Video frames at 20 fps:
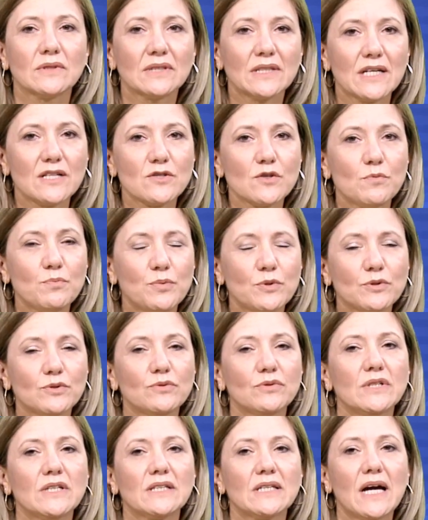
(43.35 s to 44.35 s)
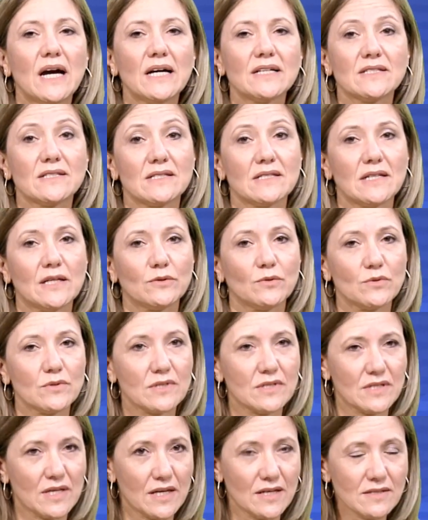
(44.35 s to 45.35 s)
das oportunidades na
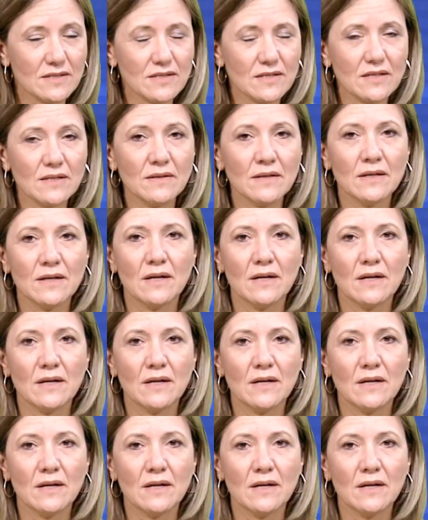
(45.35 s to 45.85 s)
docência,